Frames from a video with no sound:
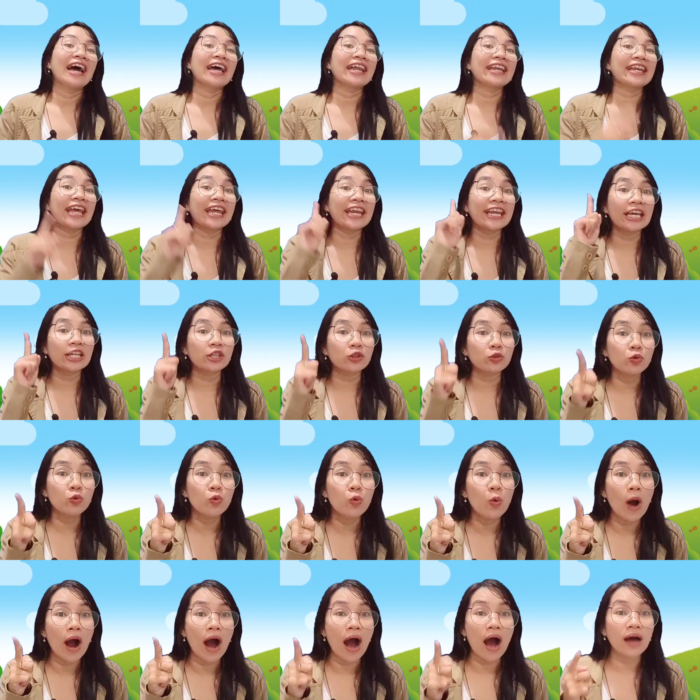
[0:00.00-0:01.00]
nenek
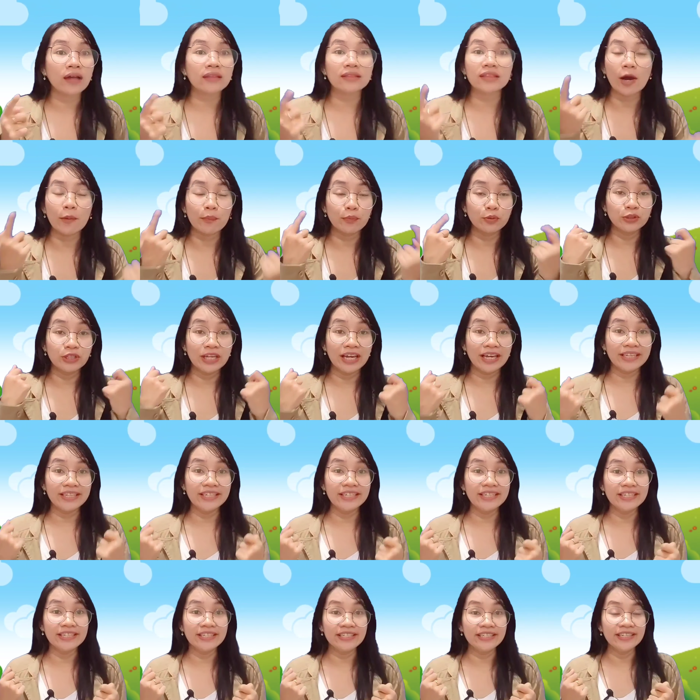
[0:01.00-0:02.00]
tua tak punya
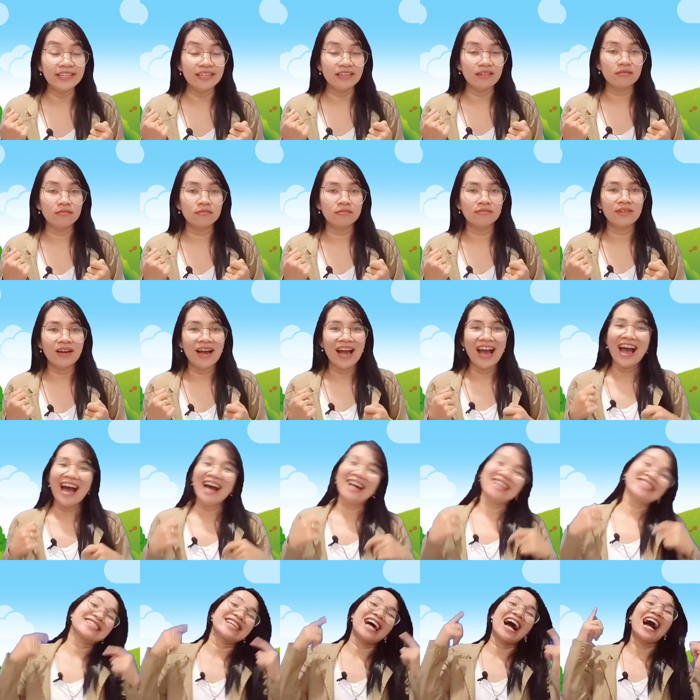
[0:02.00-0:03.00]
gigi.
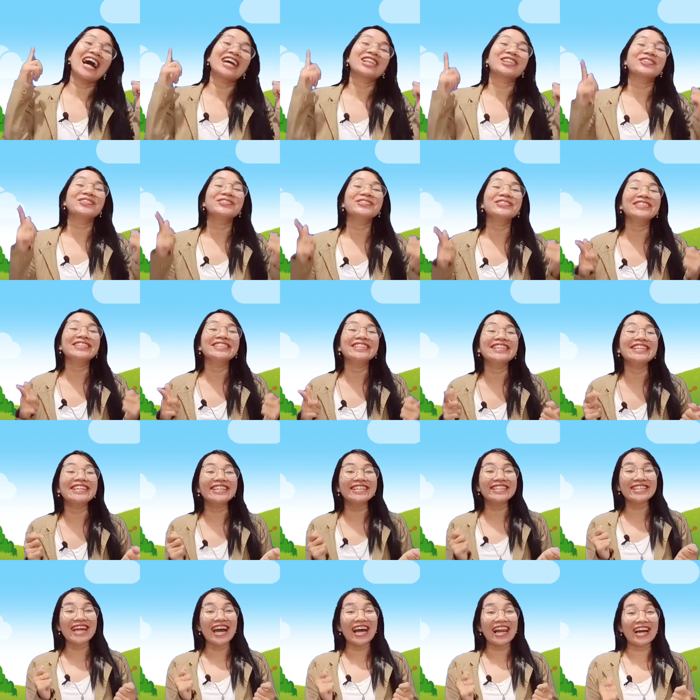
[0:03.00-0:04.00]
Sangat
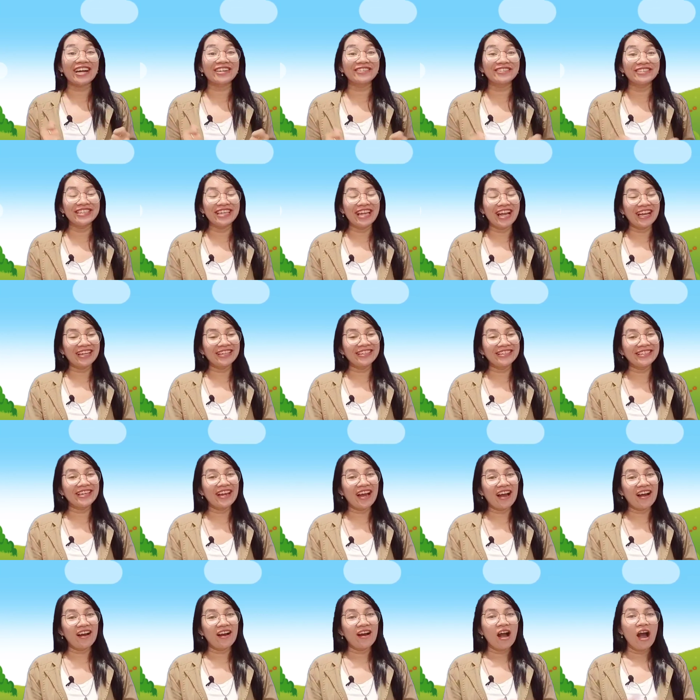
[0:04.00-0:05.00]
unik cara
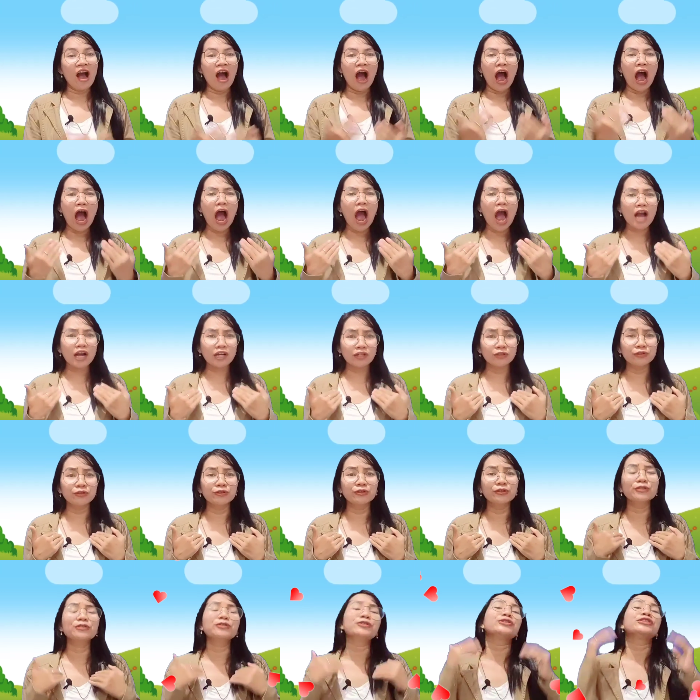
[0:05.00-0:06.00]
kunyahnya.
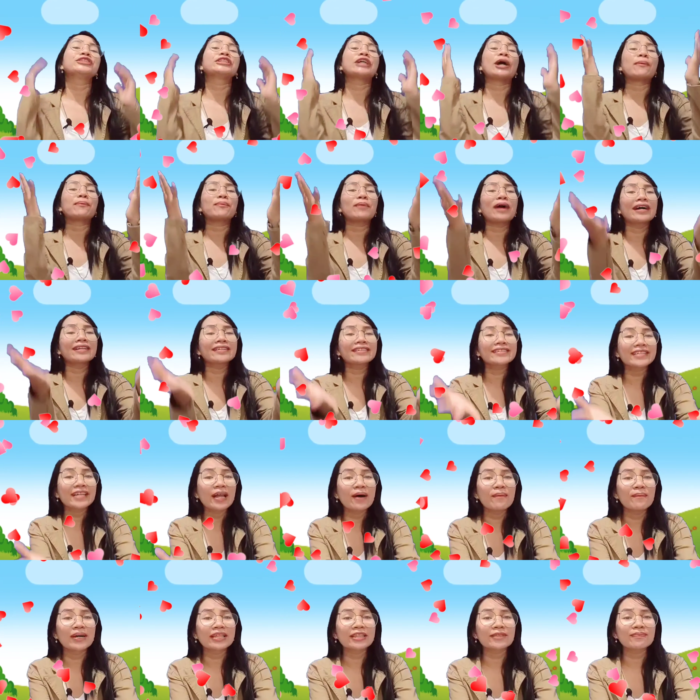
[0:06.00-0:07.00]
Aku ucapkan
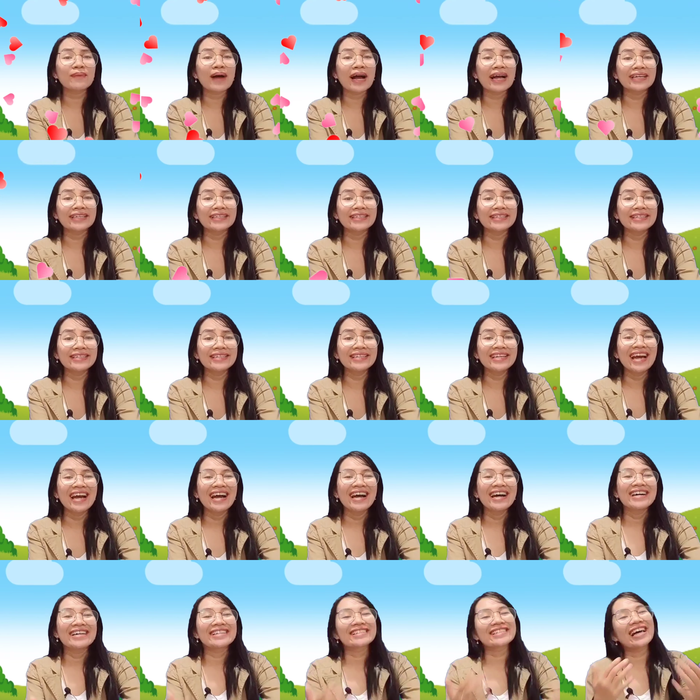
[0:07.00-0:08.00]
selamat pagi,
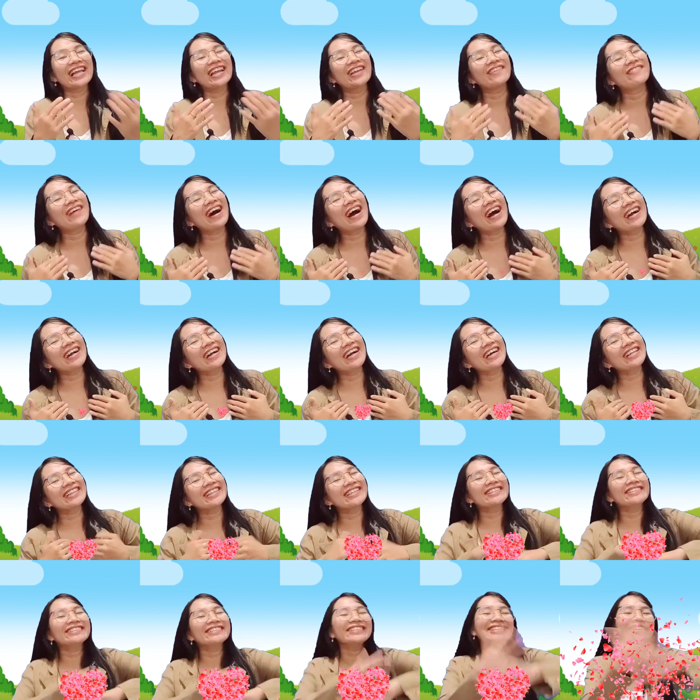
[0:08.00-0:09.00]
salam
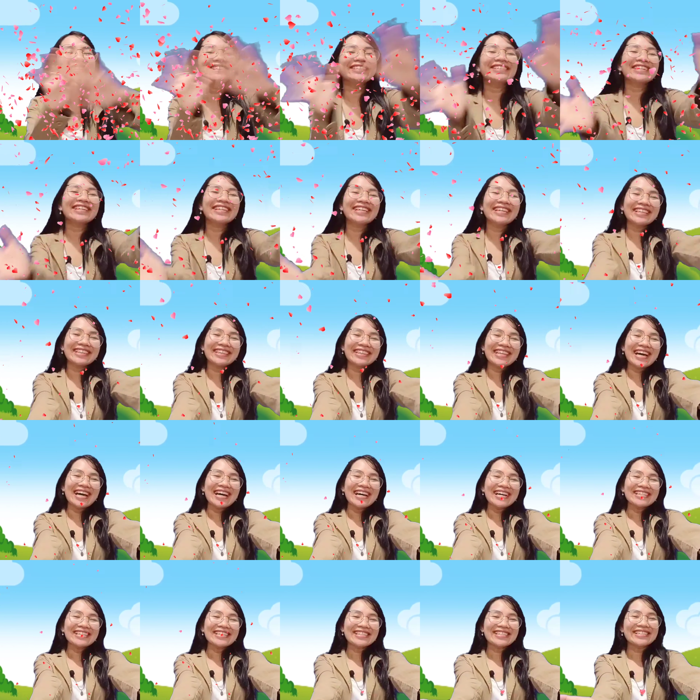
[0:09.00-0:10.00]
hangat untuk
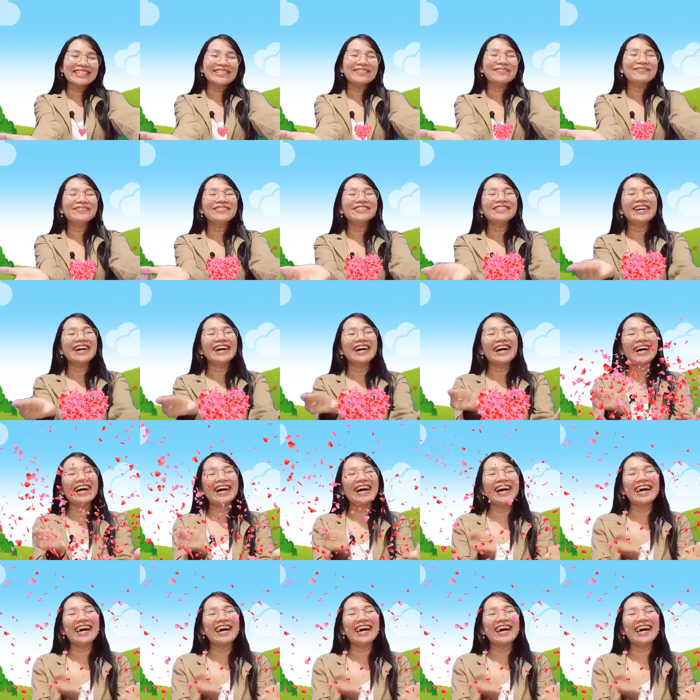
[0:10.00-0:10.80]
kita semua.